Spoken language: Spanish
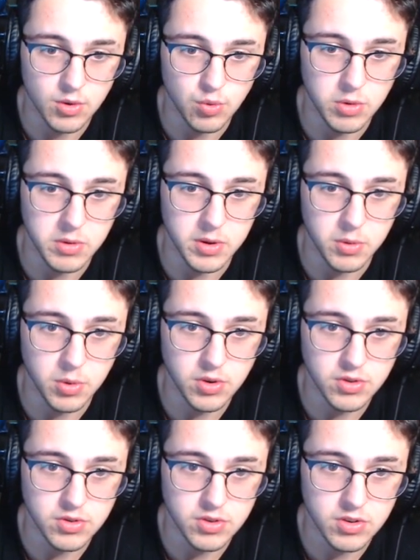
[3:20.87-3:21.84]
9
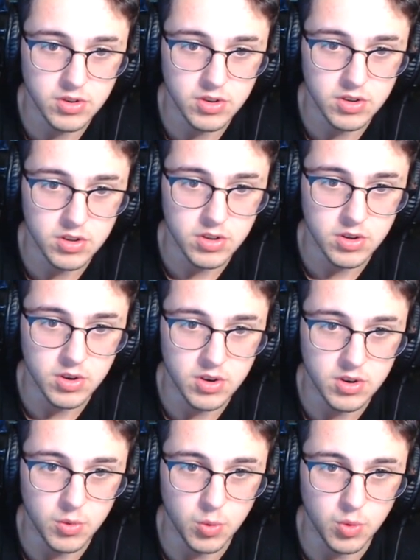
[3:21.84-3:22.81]
euros.
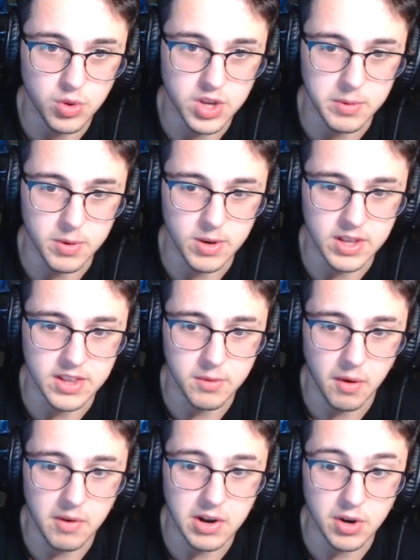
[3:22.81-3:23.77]

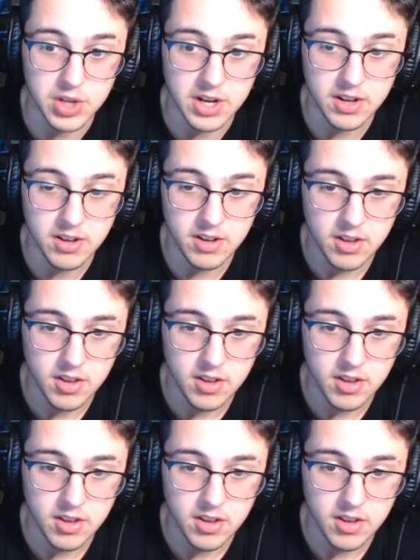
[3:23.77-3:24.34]
Ultraviolet Voy a abrir otra.